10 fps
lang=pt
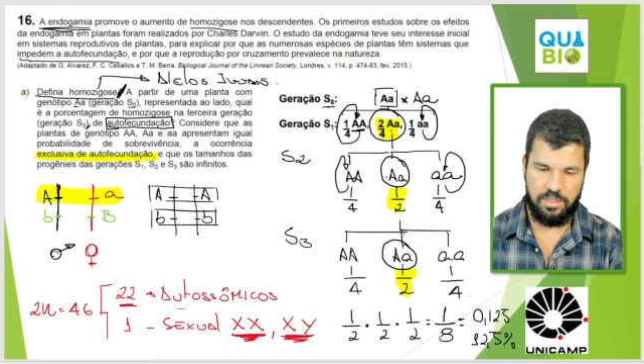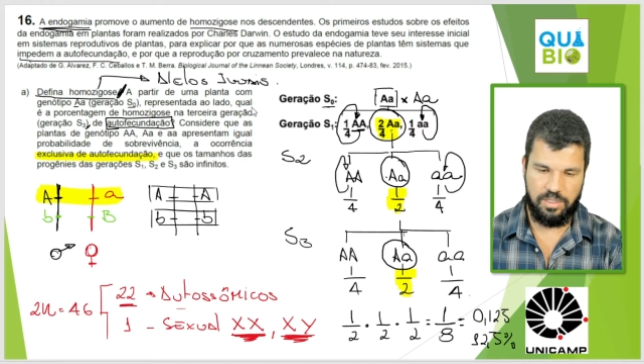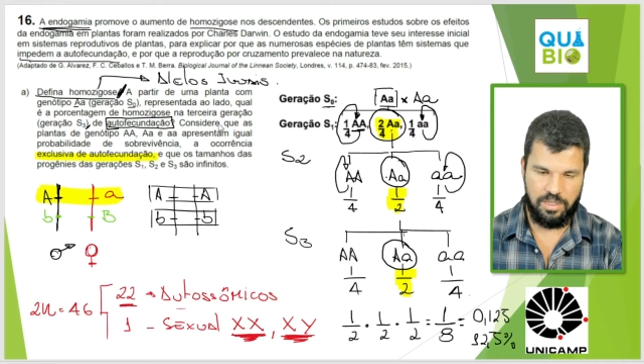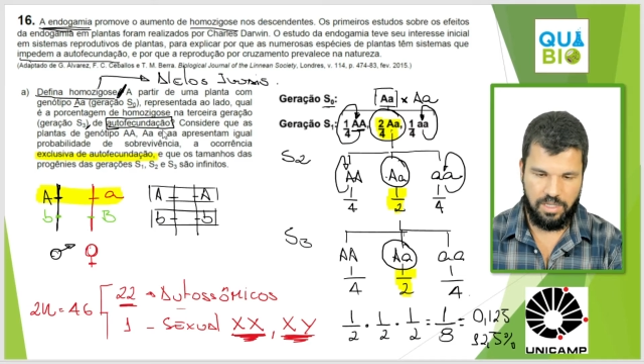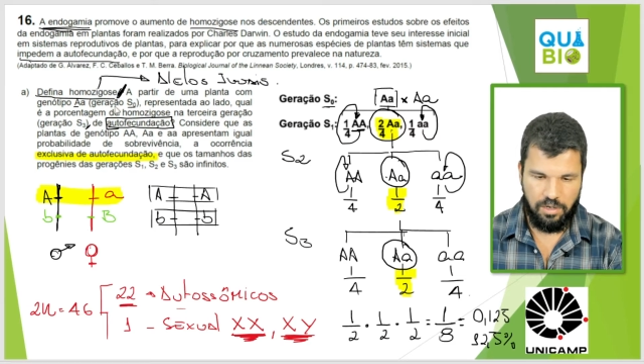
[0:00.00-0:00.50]

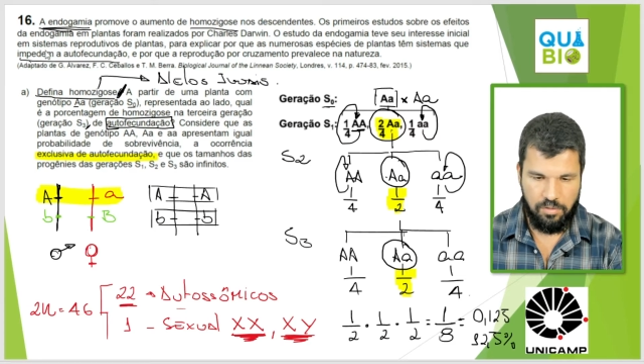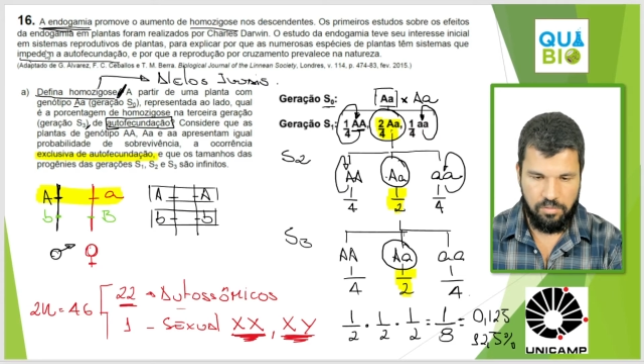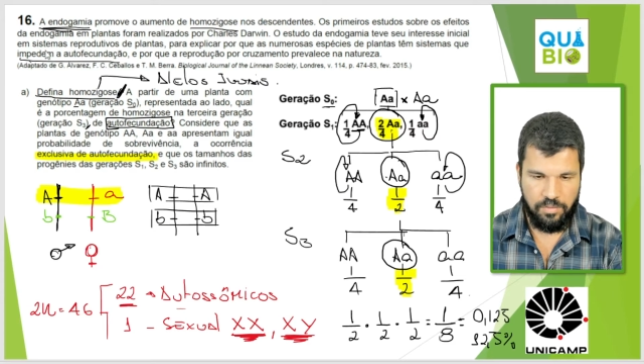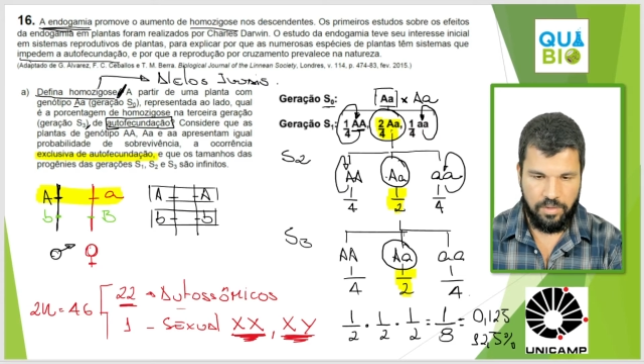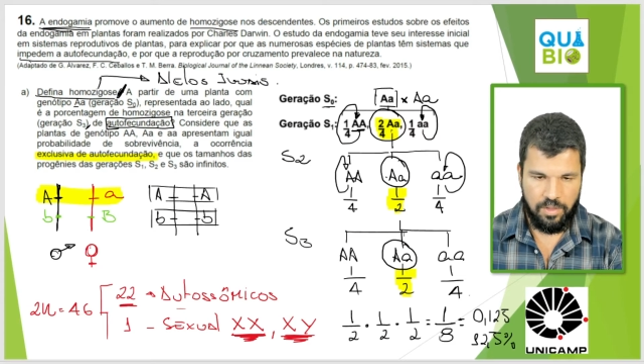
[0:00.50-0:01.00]

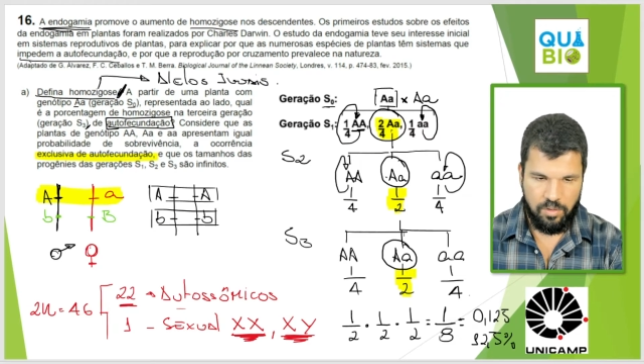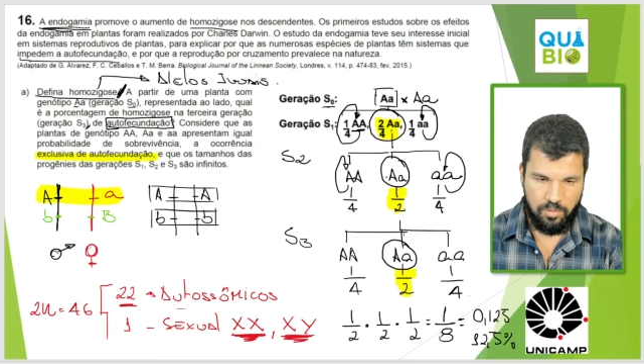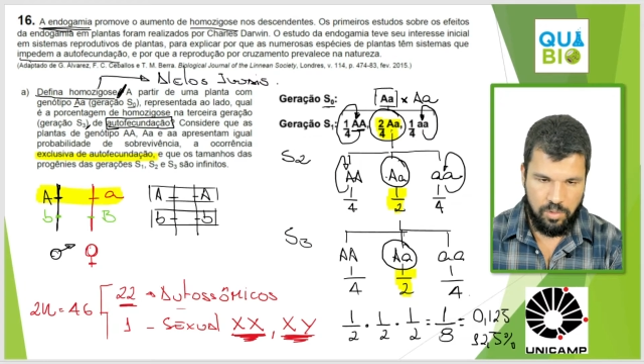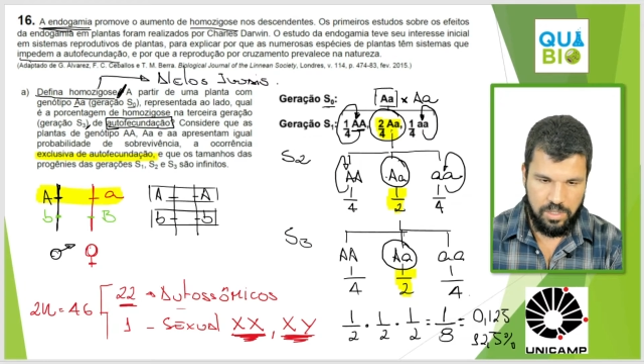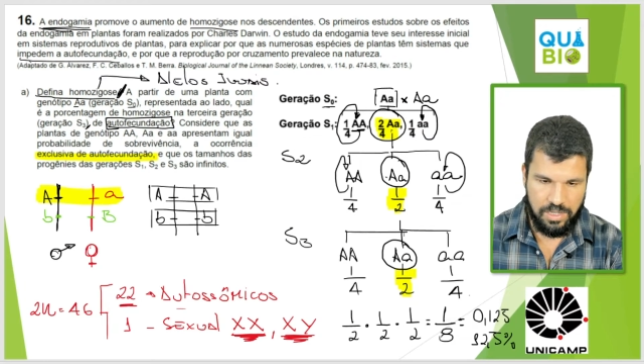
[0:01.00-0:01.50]
Então,
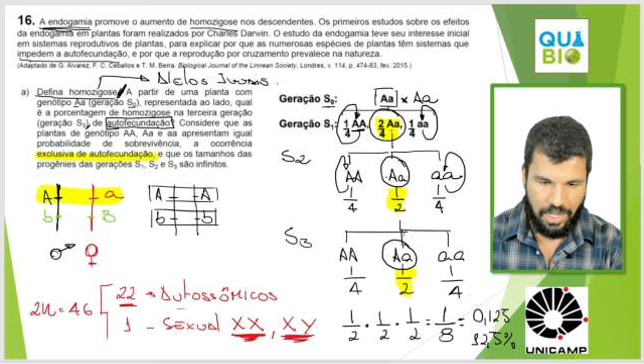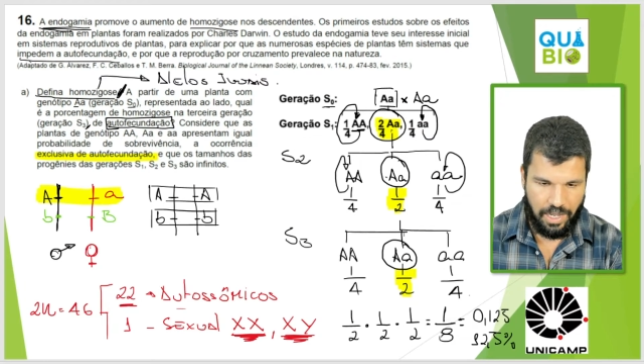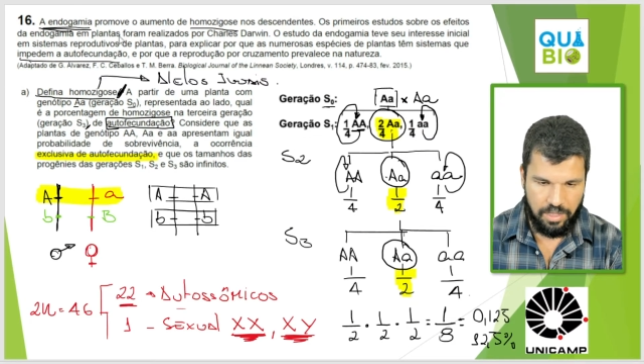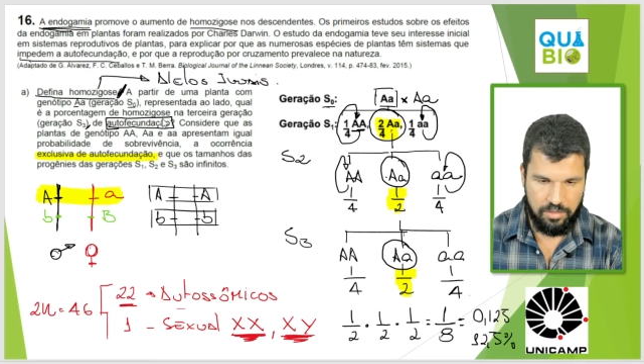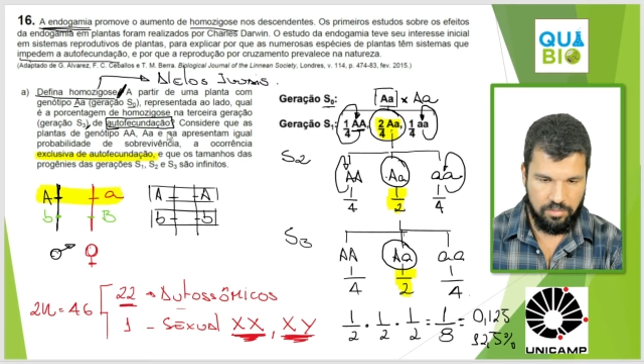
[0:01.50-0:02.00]

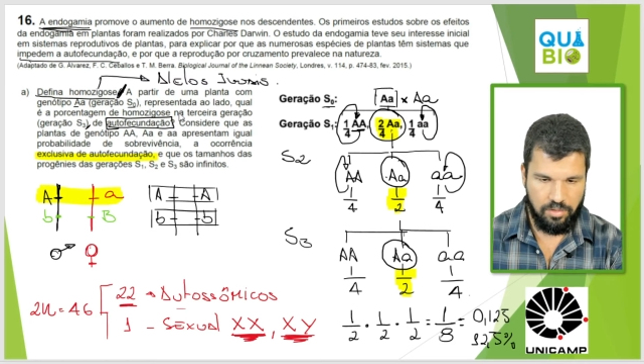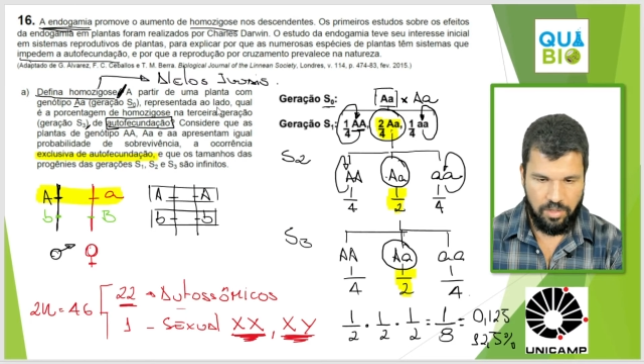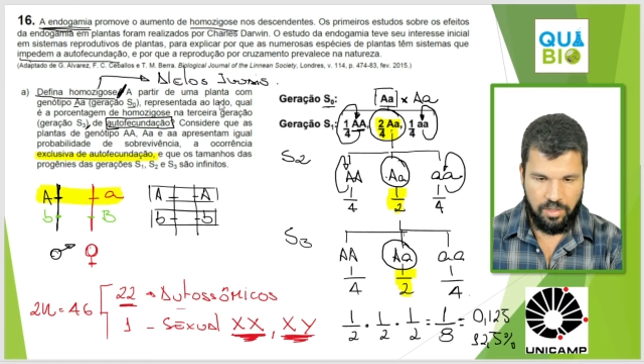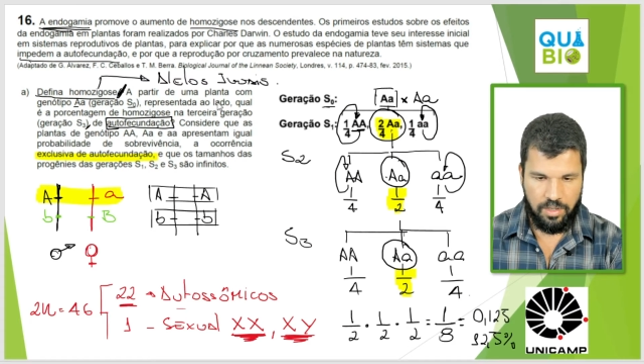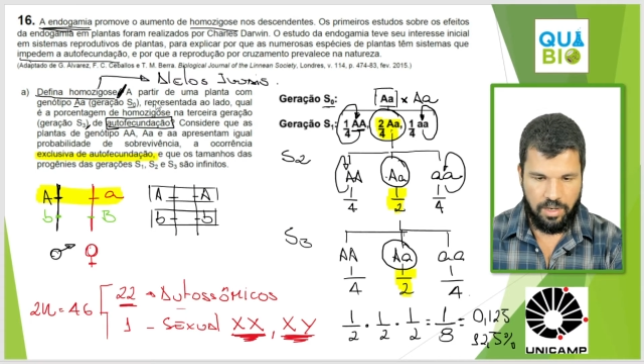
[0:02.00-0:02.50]
cuidado,
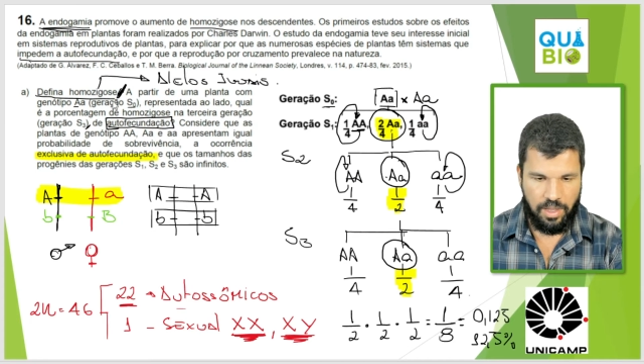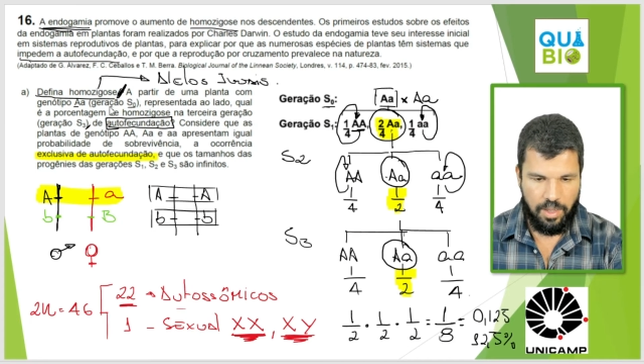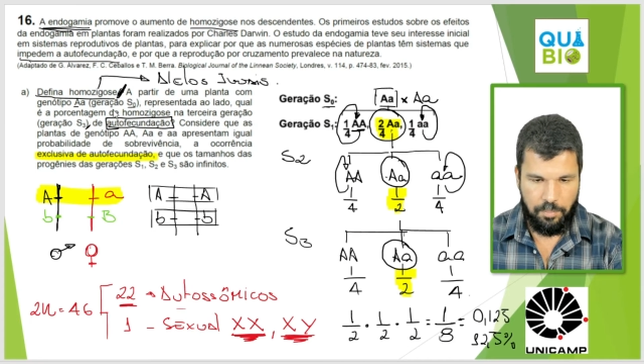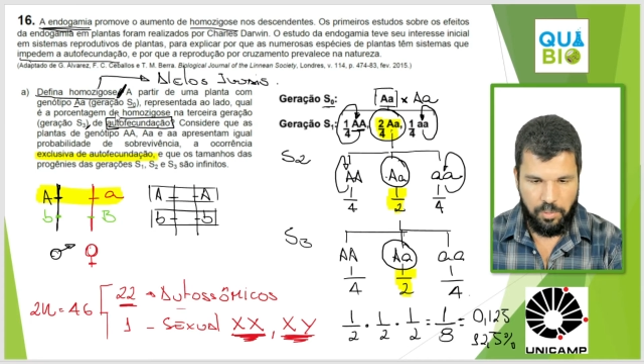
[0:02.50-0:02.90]
né?